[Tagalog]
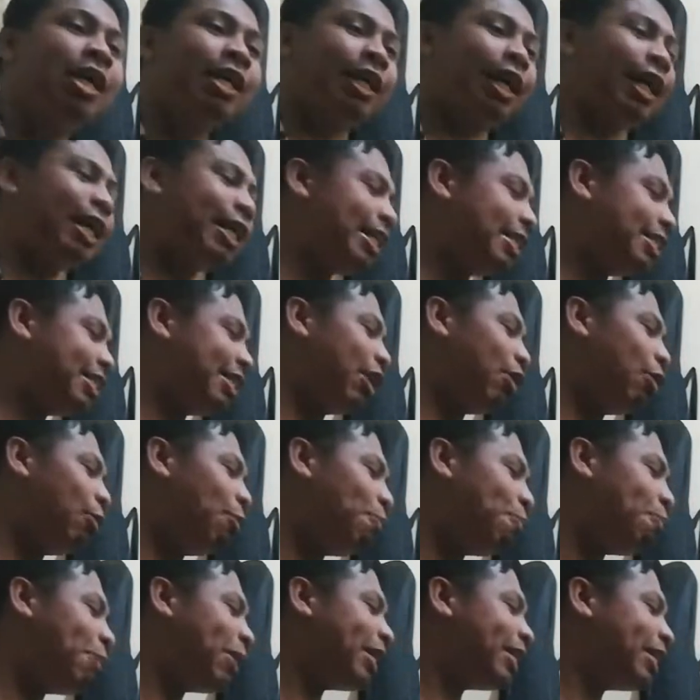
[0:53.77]
Kaysa
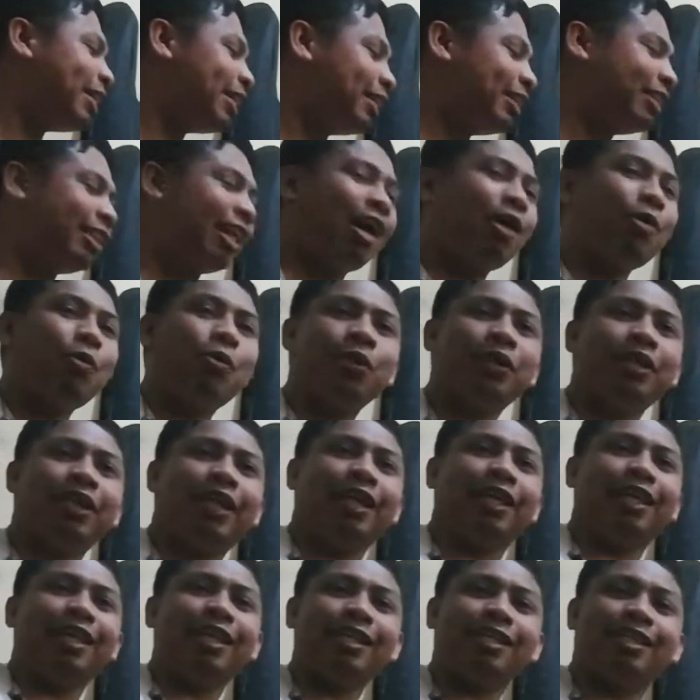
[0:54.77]
upman taon
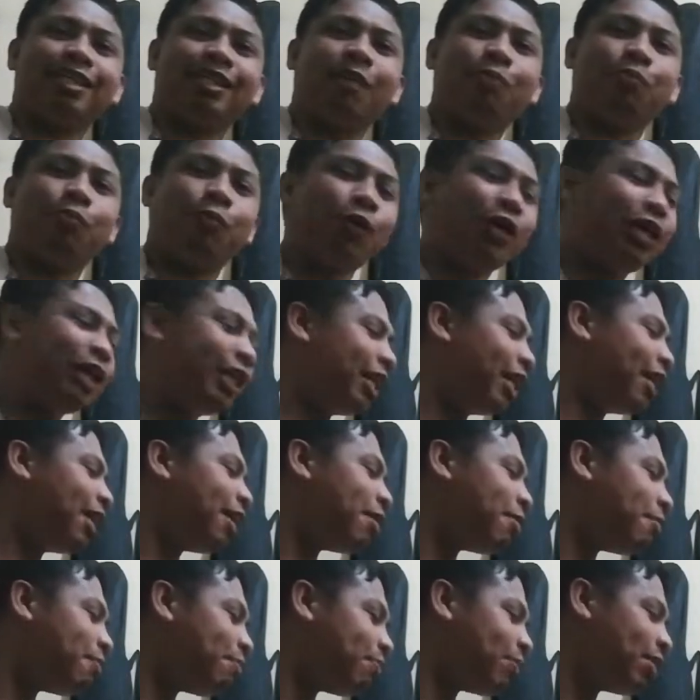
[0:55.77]
giit sa
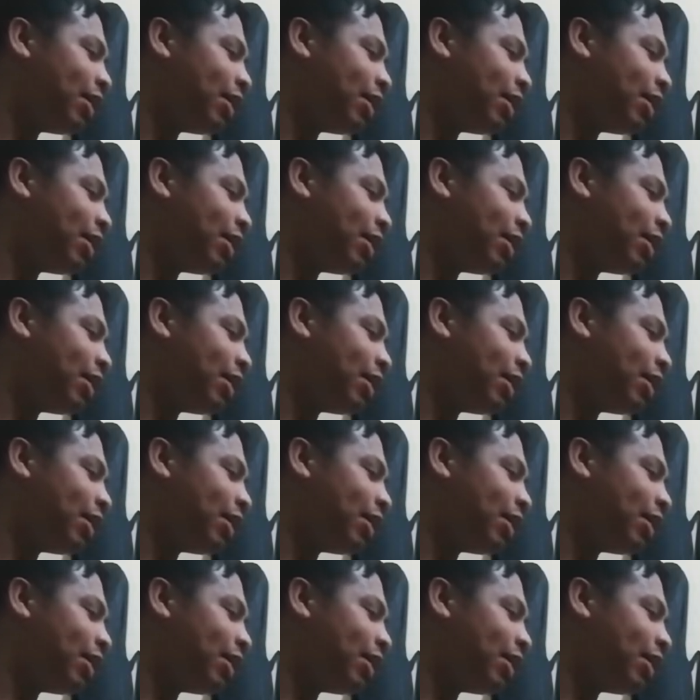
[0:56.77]
puwira